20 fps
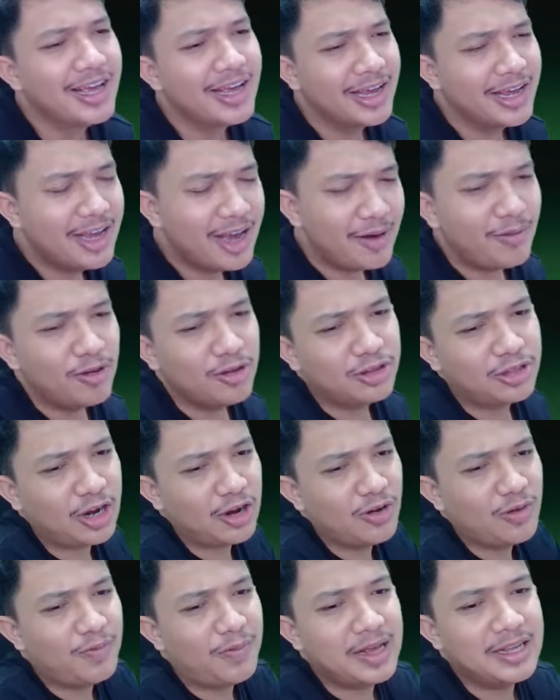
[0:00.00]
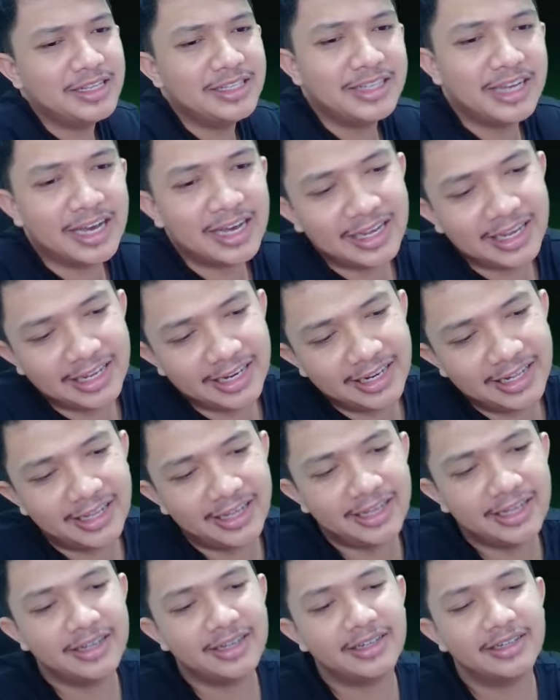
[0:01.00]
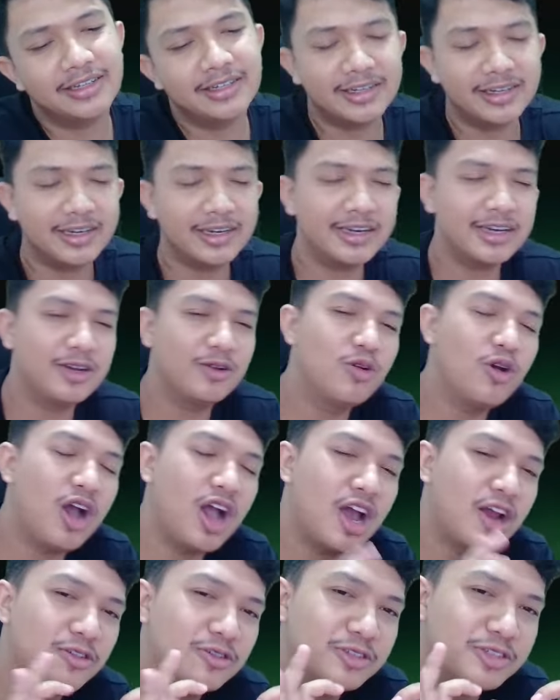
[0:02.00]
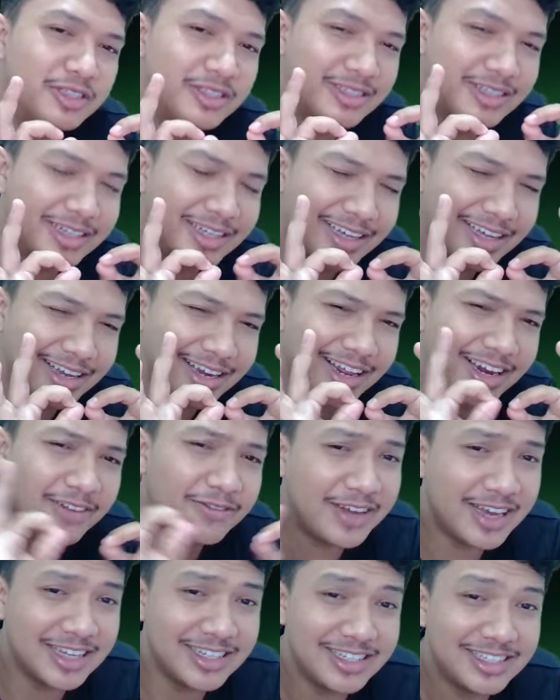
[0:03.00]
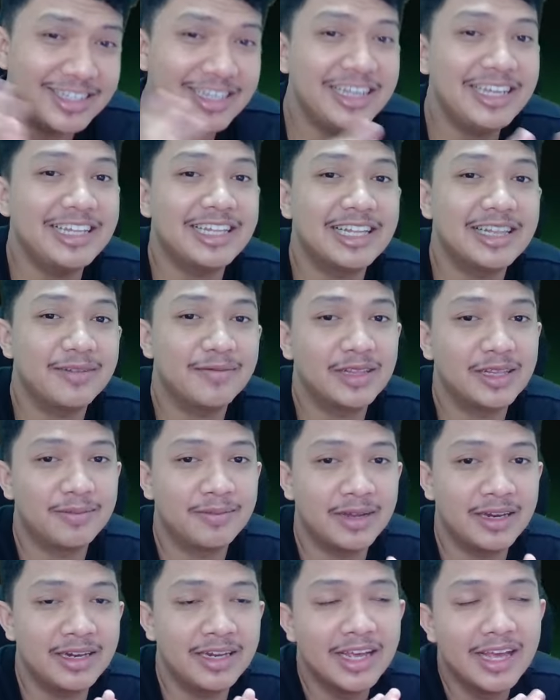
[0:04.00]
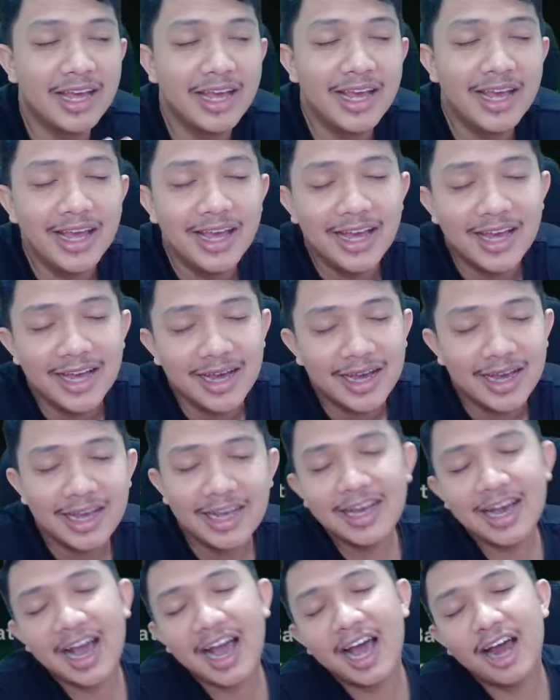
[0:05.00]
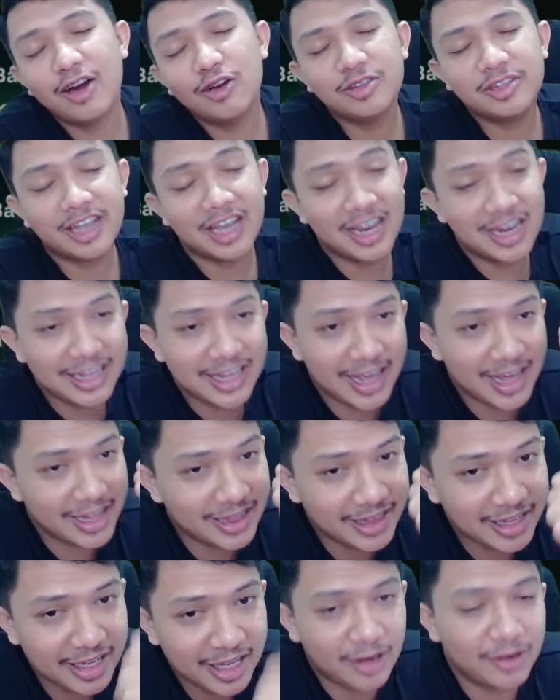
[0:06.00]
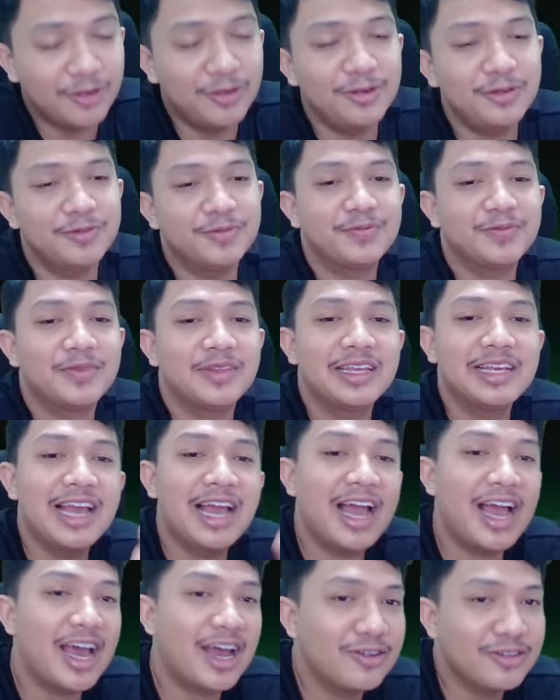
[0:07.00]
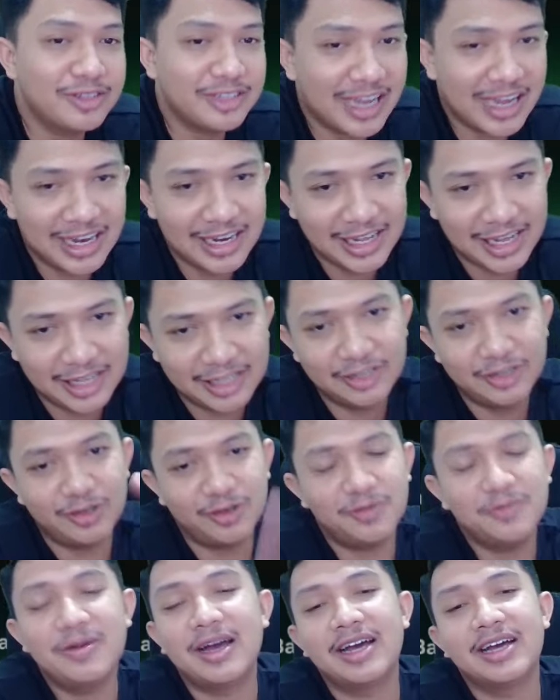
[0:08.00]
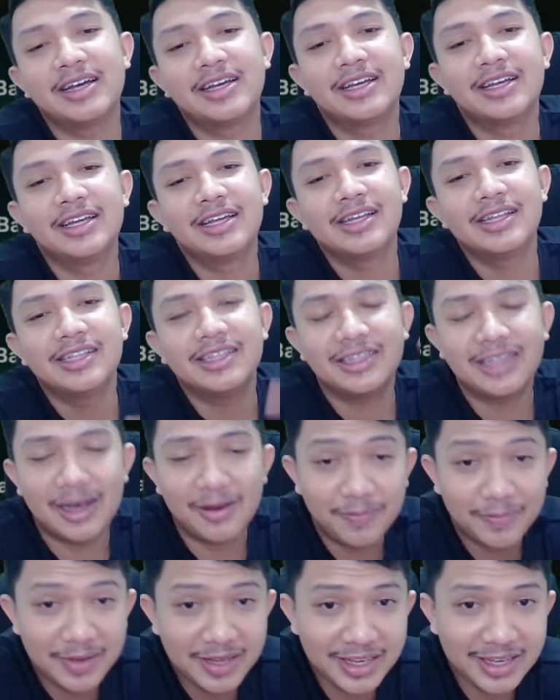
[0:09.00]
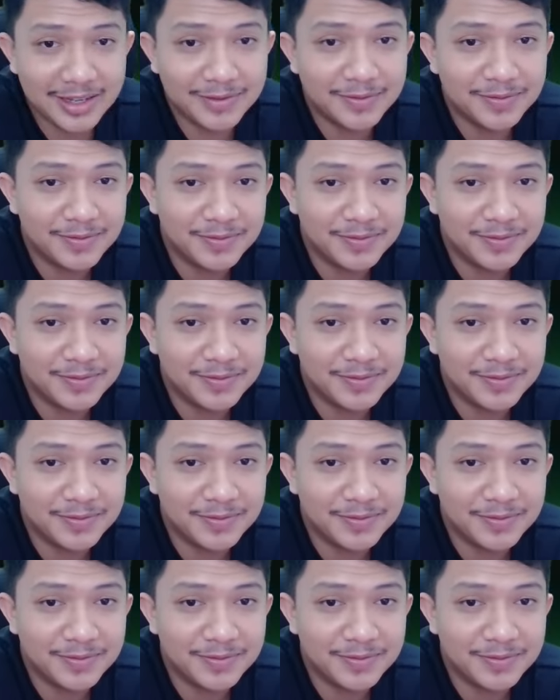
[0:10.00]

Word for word: Gak mau terlalu panjang, ini uh, eh, gue harus klarifikasi sedikit ya, teman-teman. Nggak harus kalian tiru, nggak harus kalian coba. Tapi,